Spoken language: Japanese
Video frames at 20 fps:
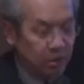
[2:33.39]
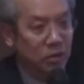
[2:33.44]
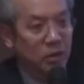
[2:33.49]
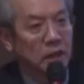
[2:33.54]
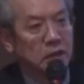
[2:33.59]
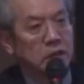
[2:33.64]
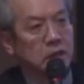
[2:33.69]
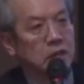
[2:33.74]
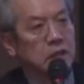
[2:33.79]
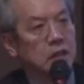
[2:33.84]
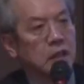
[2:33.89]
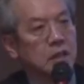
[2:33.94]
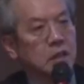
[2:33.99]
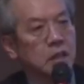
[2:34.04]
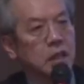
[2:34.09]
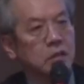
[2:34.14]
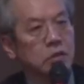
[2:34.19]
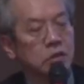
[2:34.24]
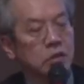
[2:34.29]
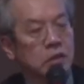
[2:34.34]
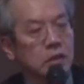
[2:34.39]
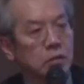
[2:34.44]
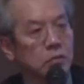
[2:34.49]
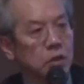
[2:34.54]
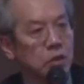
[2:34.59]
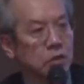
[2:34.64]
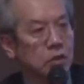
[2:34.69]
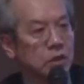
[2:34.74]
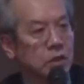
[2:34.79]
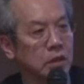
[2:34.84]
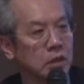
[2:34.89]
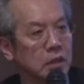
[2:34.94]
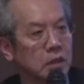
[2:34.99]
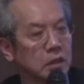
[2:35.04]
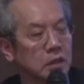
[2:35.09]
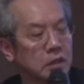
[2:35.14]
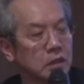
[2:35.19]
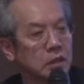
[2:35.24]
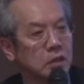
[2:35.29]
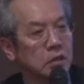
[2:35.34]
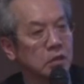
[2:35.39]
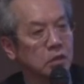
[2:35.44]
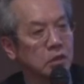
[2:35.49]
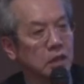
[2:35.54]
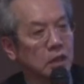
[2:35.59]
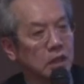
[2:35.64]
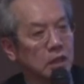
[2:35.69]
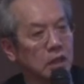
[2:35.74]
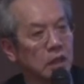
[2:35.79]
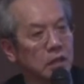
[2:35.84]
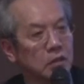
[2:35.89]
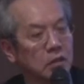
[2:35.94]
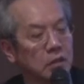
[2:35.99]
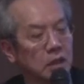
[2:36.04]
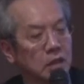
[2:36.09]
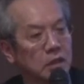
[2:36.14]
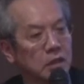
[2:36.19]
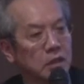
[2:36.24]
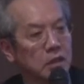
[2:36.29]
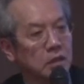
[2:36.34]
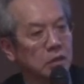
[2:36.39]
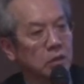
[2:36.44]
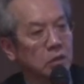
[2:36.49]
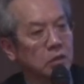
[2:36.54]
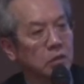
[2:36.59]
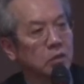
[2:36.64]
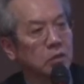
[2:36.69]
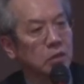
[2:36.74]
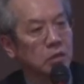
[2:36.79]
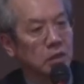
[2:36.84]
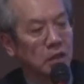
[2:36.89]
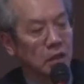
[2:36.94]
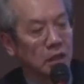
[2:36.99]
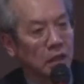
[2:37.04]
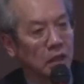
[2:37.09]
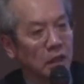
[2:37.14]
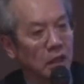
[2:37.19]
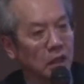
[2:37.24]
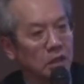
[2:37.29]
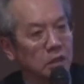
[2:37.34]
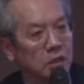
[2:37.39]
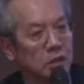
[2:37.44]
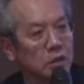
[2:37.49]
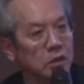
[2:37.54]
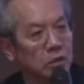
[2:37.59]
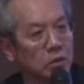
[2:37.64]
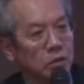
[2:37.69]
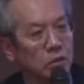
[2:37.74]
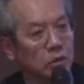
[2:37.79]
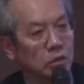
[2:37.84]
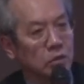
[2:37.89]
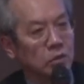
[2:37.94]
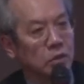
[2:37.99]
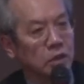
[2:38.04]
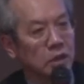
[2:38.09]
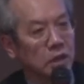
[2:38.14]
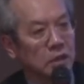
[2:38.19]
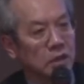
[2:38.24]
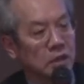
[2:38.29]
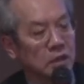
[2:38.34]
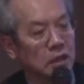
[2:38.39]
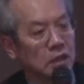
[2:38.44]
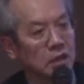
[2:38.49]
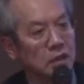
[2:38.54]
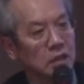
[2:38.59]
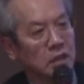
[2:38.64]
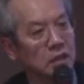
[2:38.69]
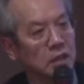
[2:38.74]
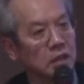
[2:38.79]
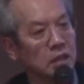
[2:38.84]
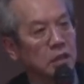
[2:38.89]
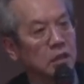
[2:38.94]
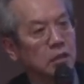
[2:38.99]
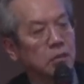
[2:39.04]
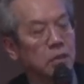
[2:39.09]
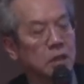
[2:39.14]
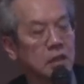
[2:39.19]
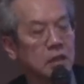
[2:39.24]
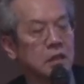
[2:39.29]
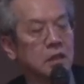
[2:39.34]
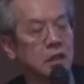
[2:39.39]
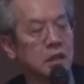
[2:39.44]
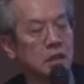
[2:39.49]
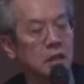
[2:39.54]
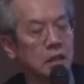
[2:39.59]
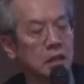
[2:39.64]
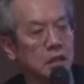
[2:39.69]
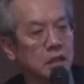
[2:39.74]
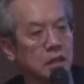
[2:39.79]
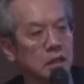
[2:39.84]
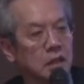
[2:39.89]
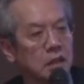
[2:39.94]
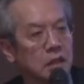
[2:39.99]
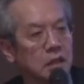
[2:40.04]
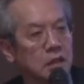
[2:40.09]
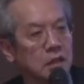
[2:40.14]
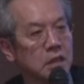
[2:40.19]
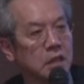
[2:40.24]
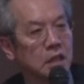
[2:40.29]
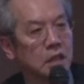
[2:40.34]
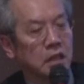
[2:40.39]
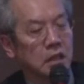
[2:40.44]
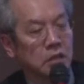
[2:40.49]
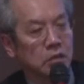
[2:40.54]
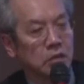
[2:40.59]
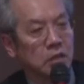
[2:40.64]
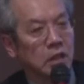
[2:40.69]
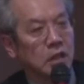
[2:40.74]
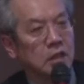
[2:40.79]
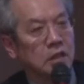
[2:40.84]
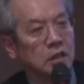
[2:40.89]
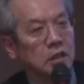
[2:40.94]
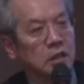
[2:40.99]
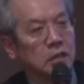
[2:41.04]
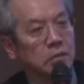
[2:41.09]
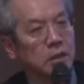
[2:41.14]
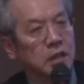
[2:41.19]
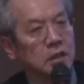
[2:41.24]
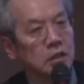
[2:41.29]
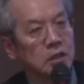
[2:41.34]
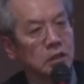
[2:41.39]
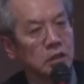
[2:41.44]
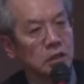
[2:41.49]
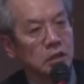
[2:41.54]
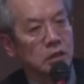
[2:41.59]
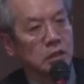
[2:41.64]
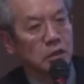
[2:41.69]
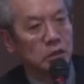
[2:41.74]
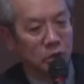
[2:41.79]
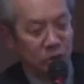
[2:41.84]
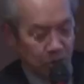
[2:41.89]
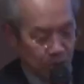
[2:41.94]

腸がんになったとしても、えー、きちんとしたガイドラインにのっとって治療をお受けになっていただければえ世界の中で一番いい治